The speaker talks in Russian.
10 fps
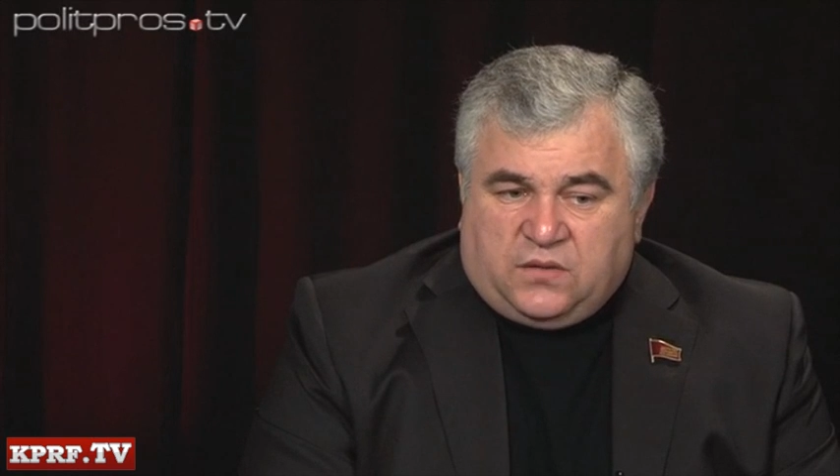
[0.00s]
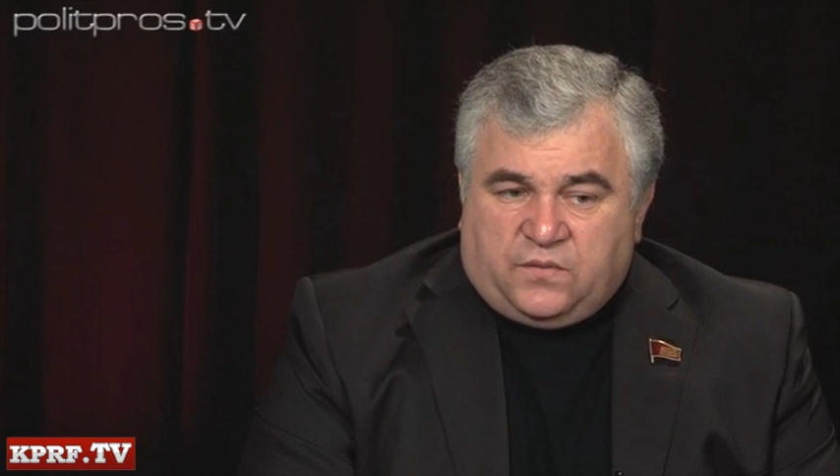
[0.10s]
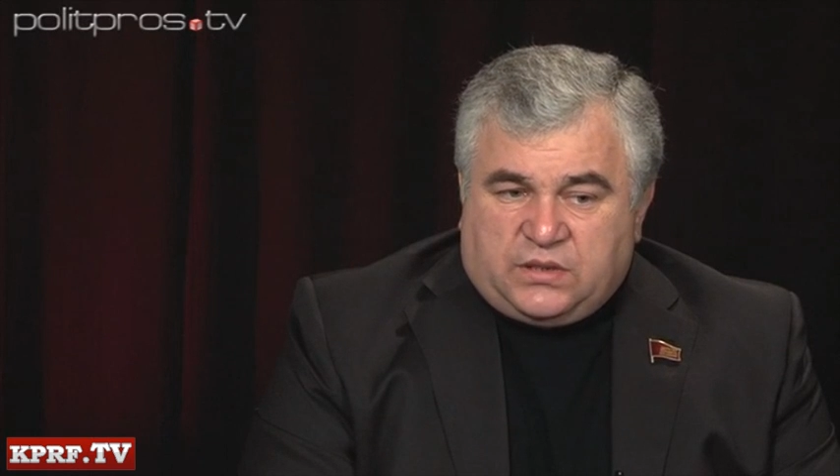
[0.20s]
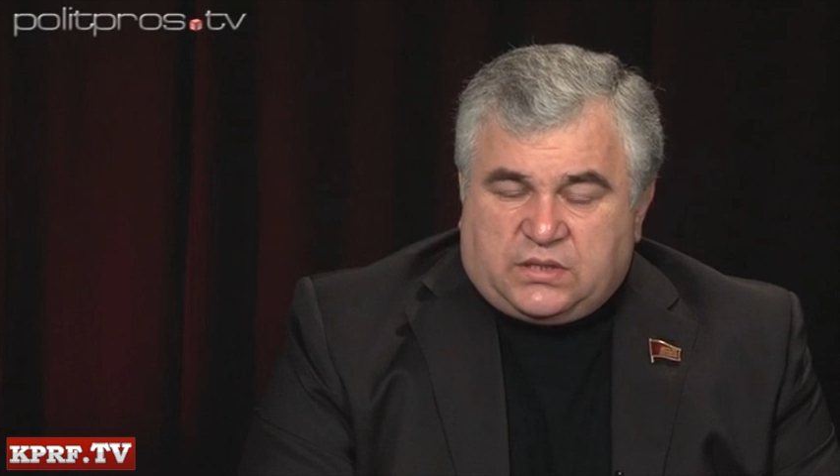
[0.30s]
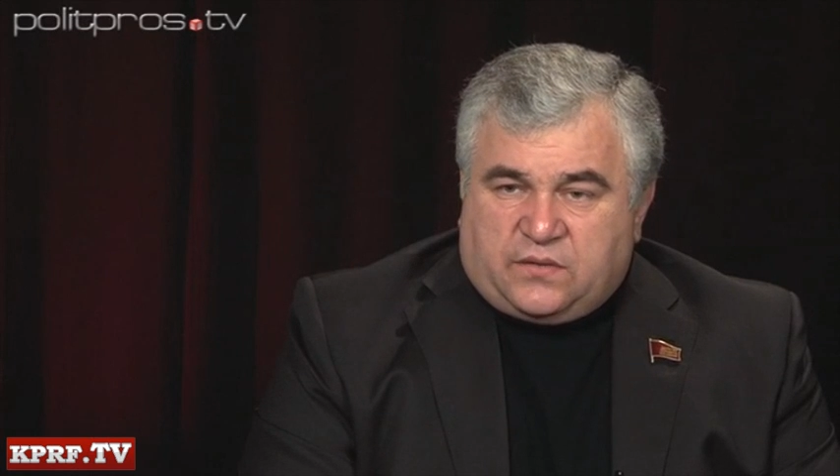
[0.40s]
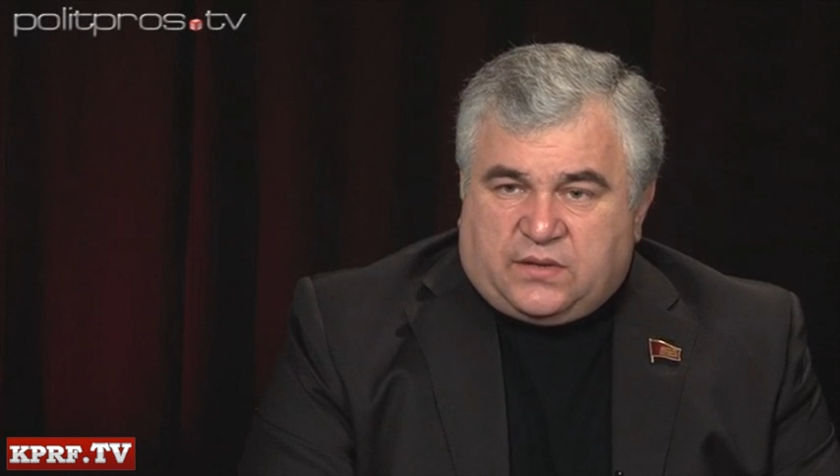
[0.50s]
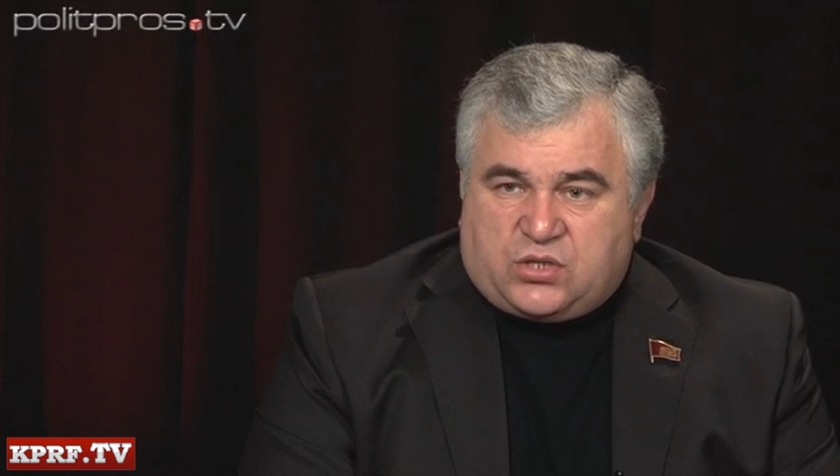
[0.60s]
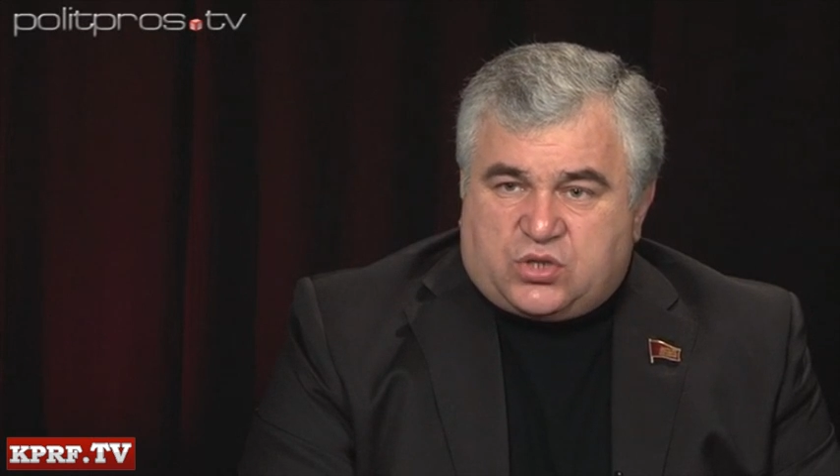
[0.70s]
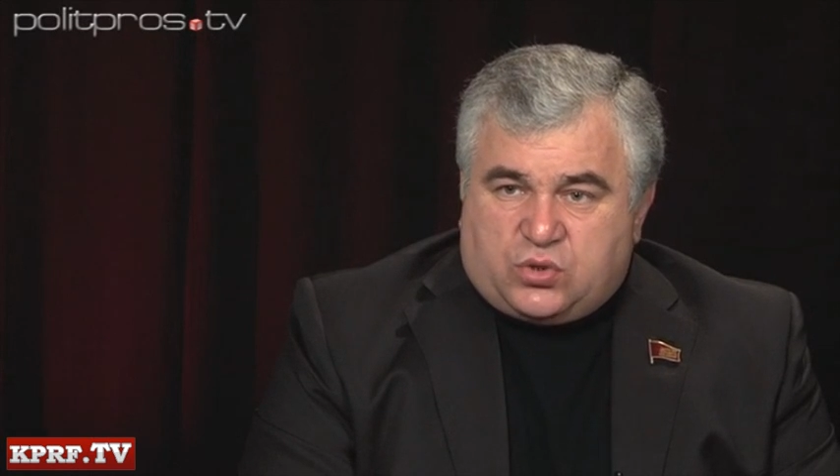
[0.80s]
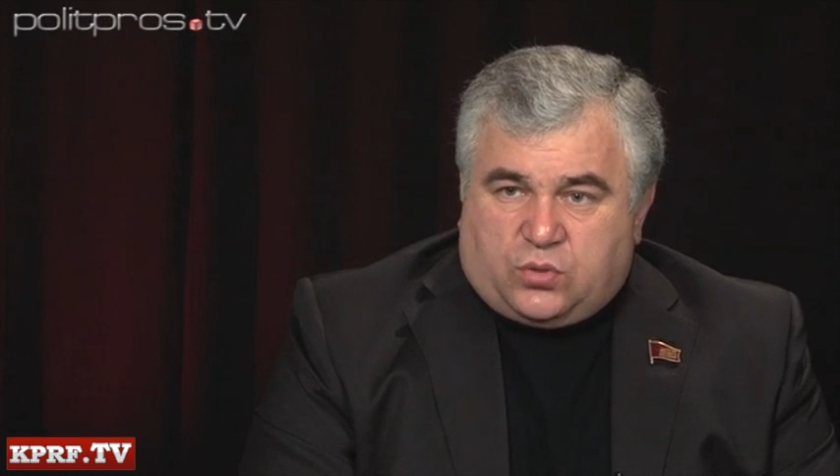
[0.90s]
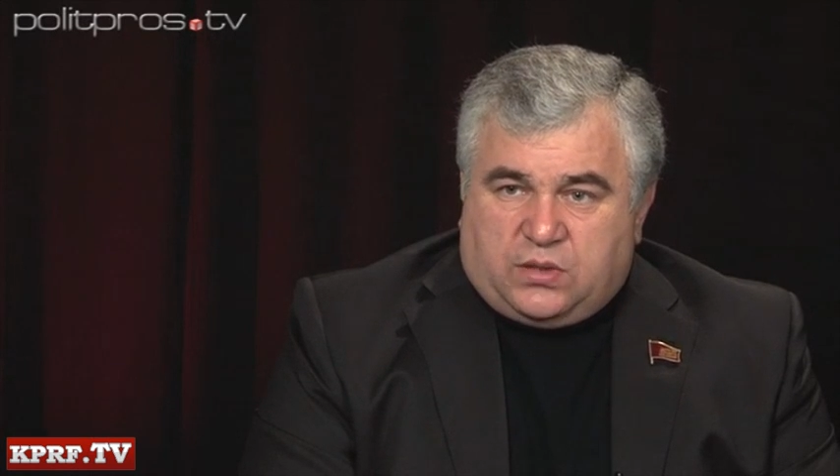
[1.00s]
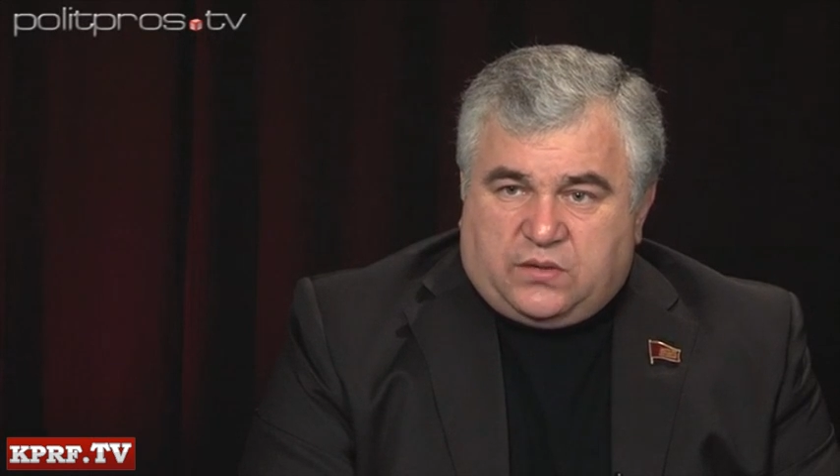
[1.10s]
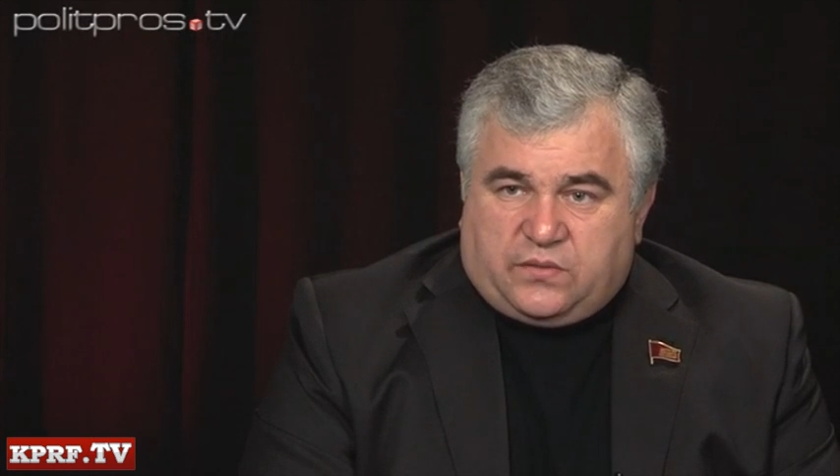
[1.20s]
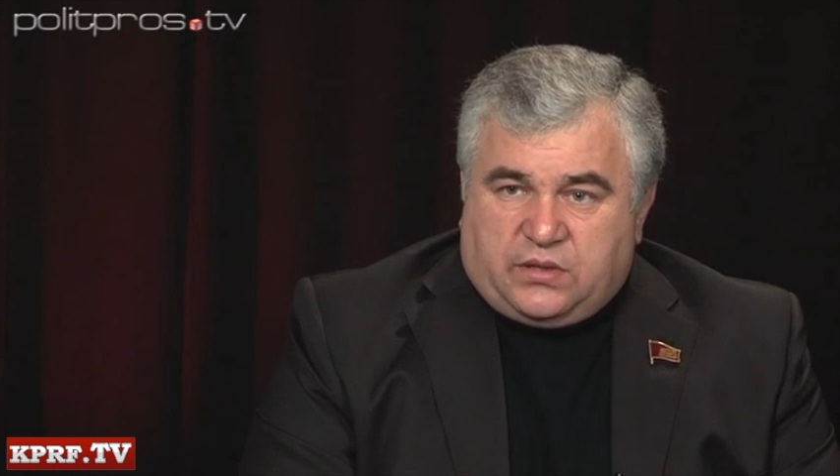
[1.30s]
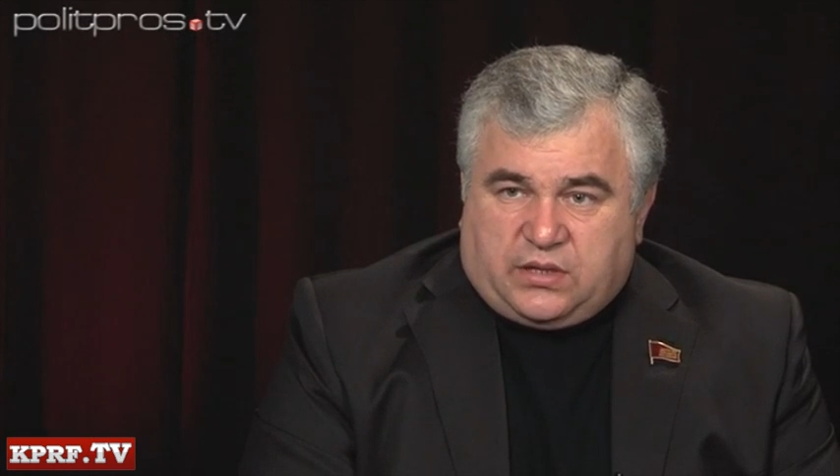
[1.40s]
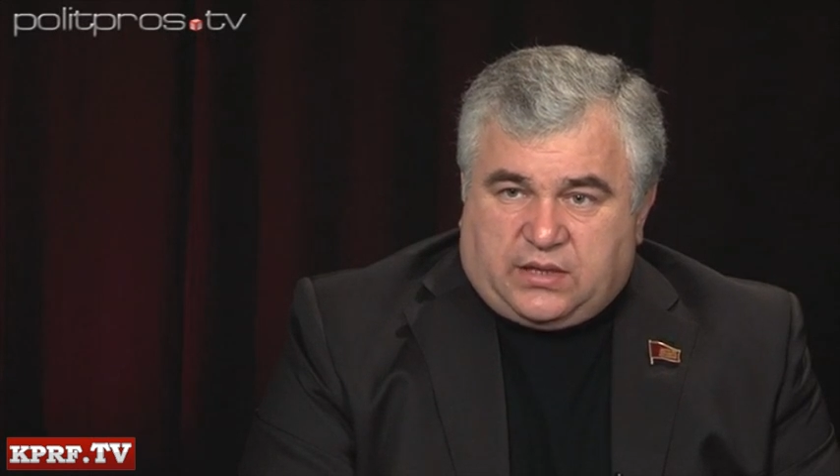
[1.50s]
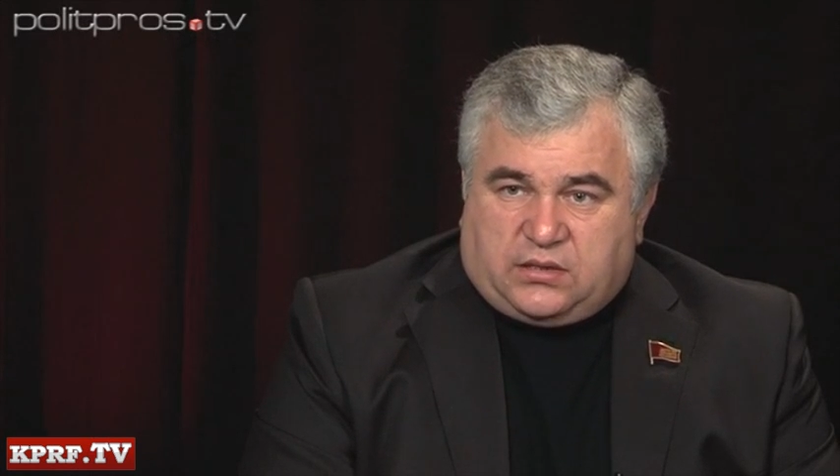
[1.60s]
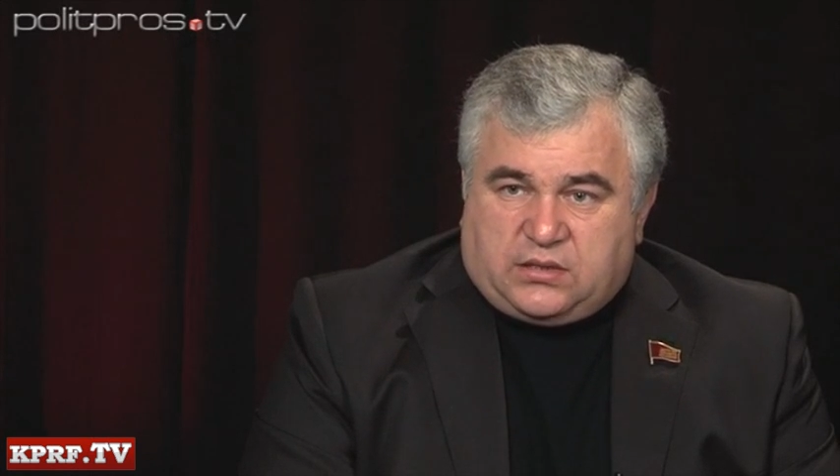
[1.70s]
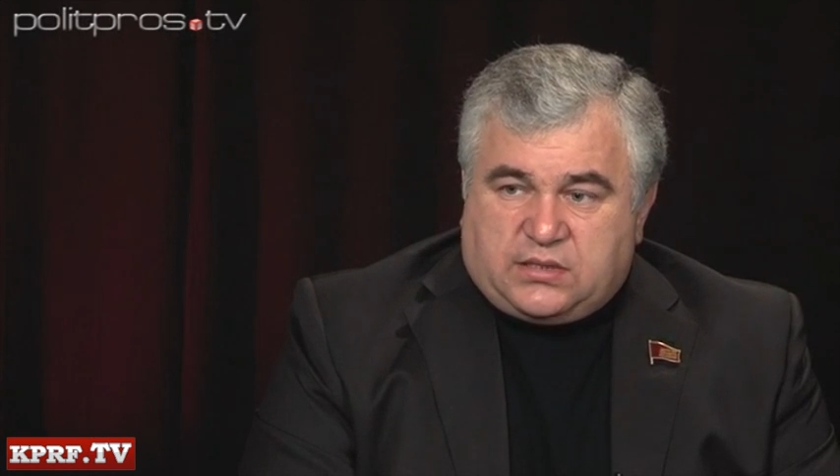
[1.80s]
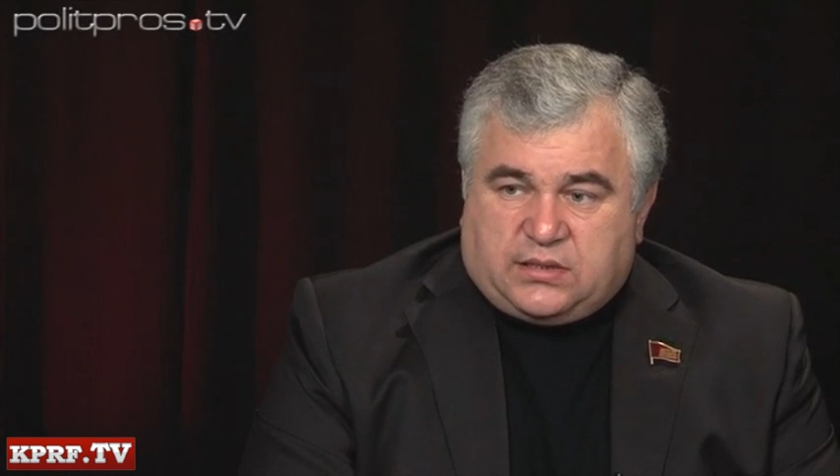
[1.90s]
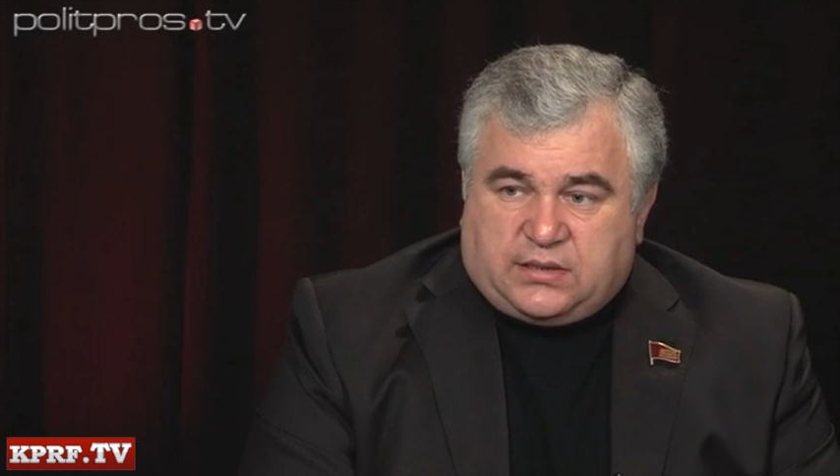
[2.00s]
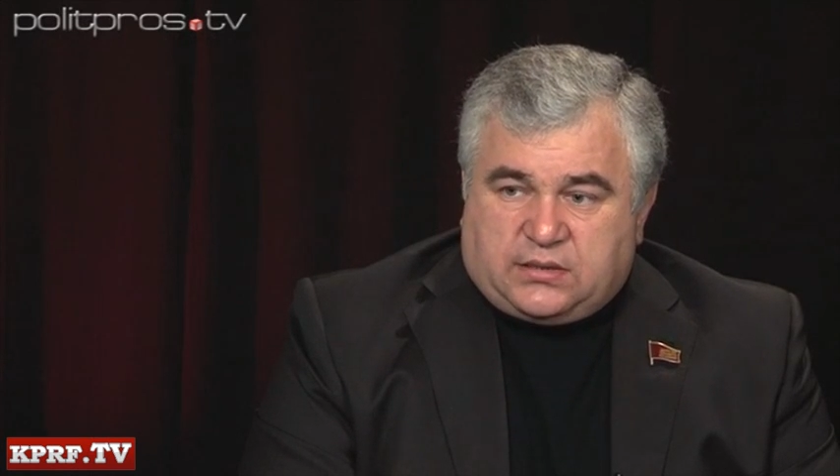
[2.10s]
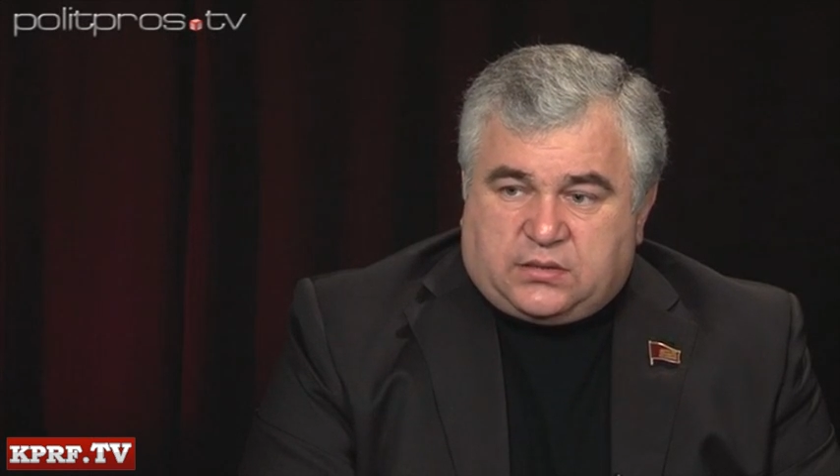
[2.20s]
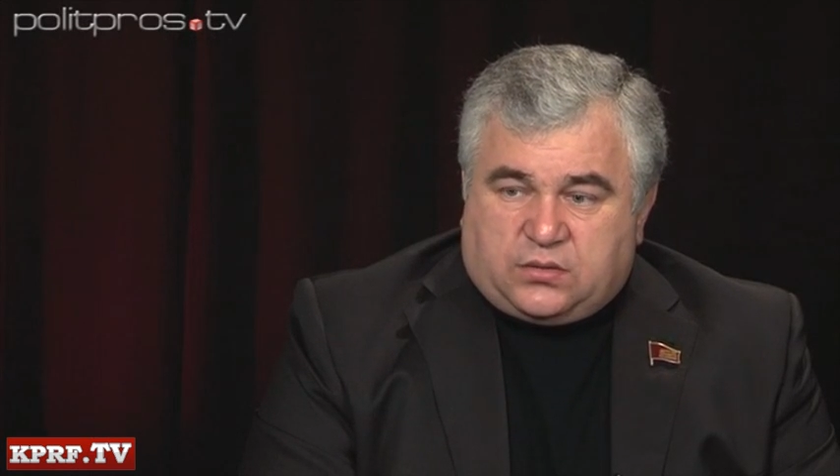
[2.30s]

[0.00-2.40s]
Виктор Иванович Соболев, генерал-лейтенант,